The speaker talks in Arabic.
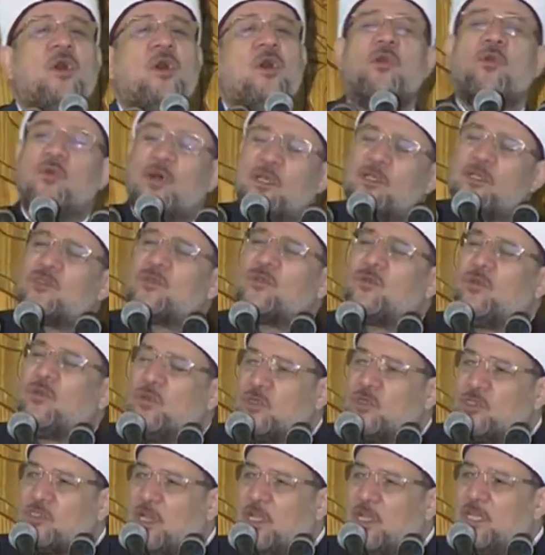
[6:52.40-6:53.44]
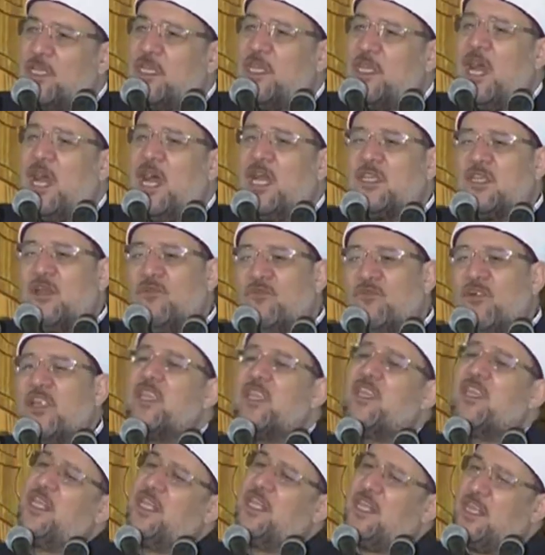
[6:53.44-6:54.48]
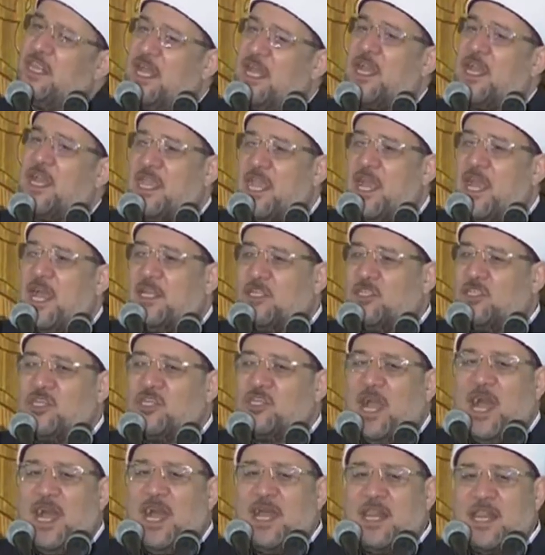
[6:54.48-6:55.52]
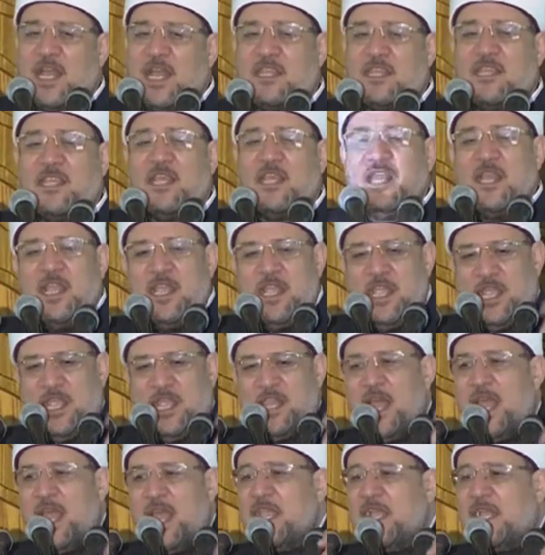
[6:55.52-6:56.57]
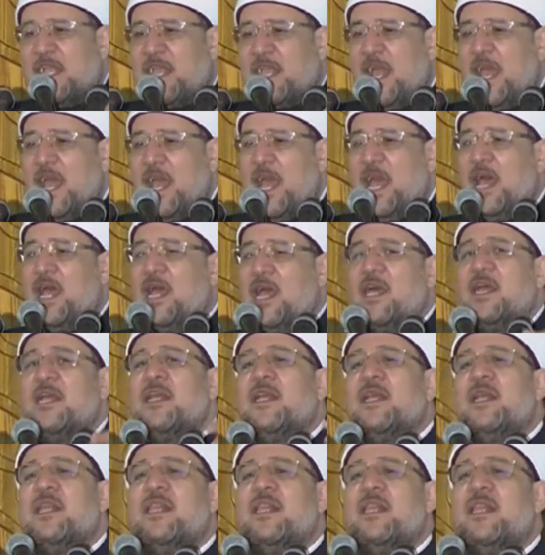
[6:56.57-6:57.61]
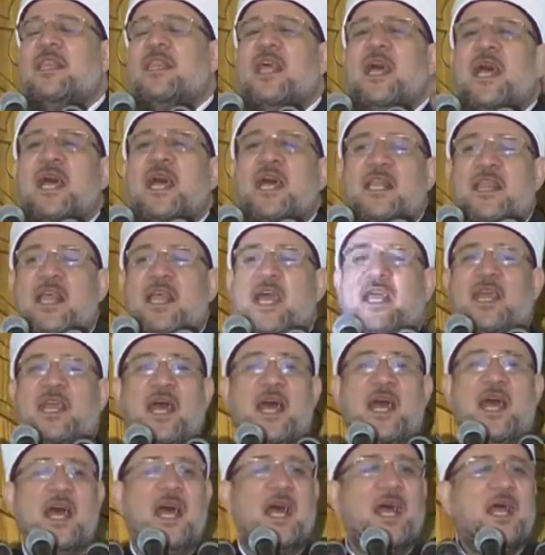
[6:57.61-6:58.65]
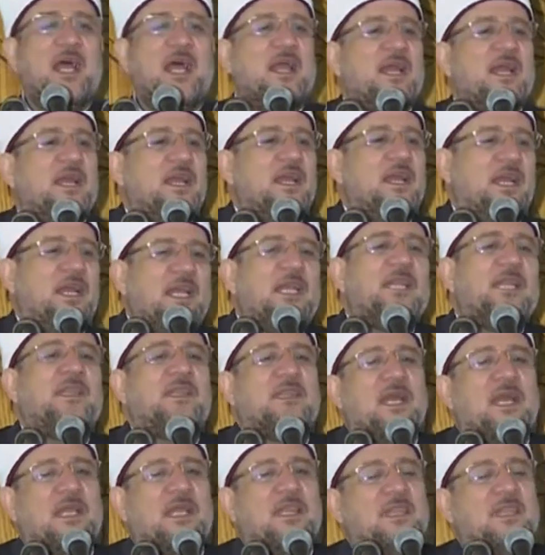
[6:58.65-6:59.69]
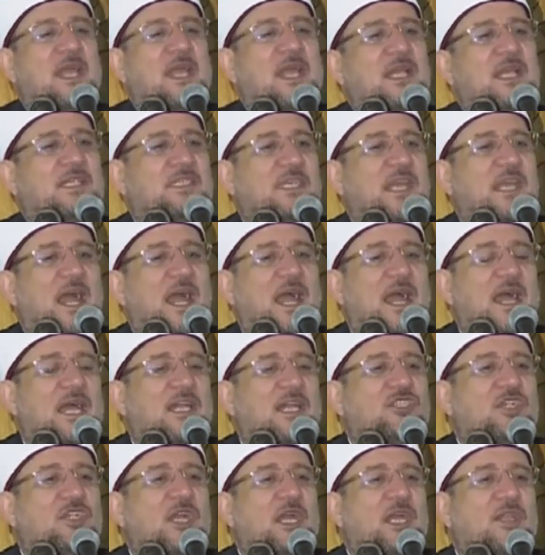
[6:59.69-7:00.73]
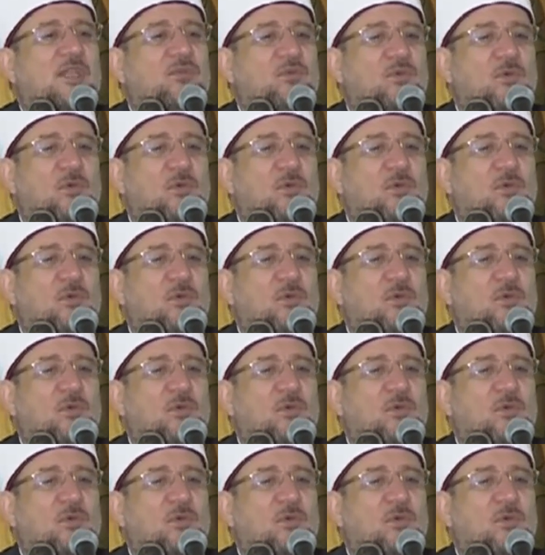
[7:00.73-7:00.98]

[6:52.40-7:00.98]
واذكر صنيعه فضل الله ان جعلت اليك لا لك عند الناس حاجات